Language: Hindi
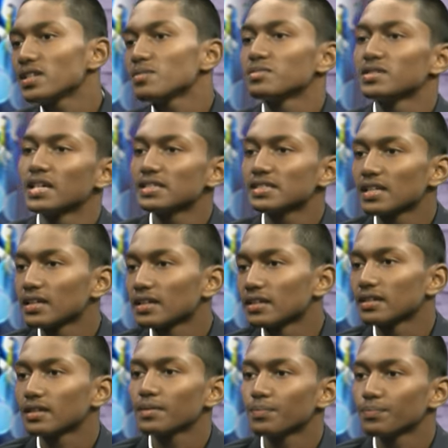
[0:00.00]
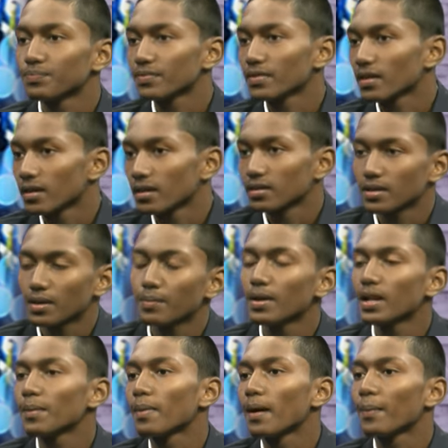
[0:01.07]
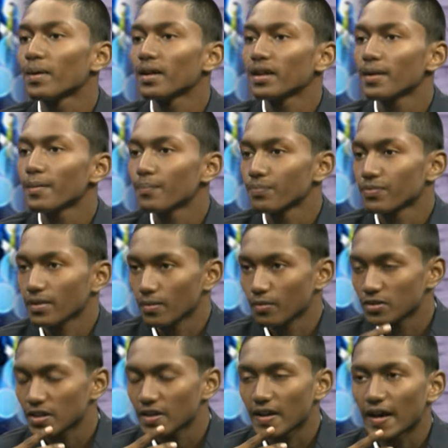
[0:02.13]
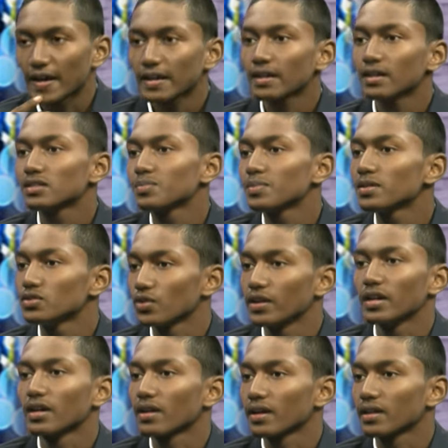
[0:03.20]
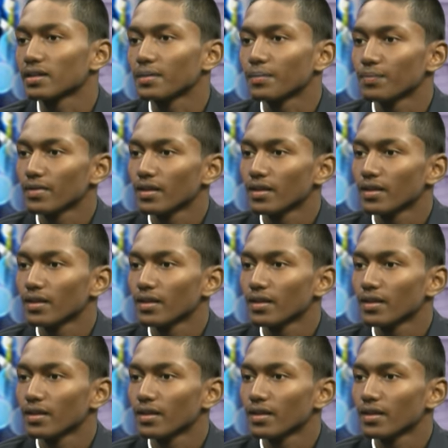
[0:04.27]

जब छः साल का था तब मेरे पापा ने मुझे कराटे क्लास पे ज्वाइन कराया था